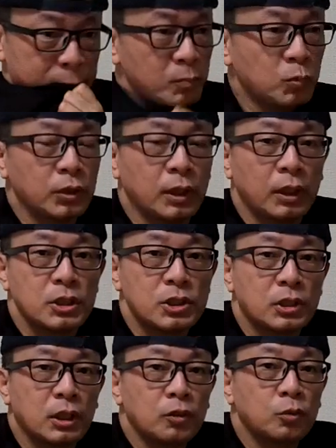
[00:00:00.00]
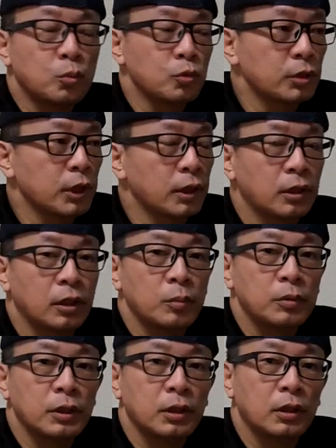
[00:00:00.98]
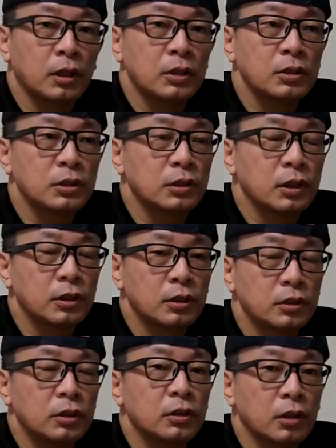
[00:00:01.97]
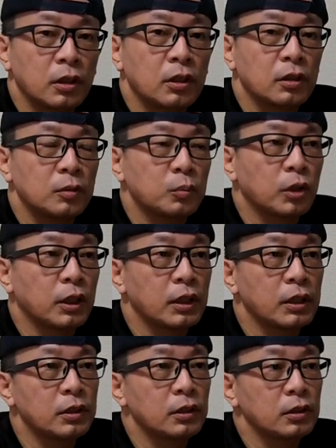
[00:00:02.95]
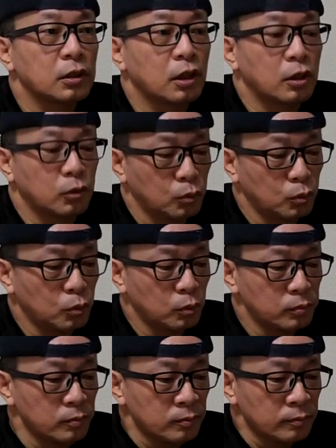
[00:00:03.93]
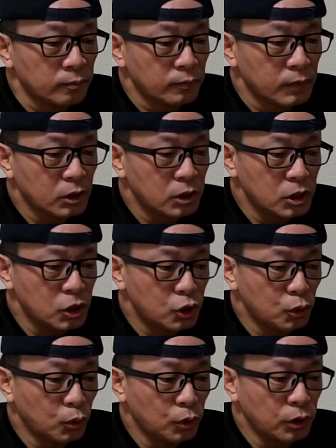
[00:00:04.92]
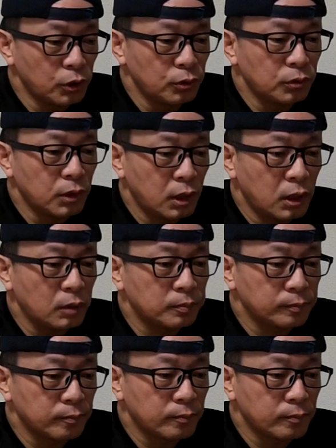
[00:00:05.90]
うんもうなんか時間の問題かなみたいな感じになってきててかなりあの緊張っていうか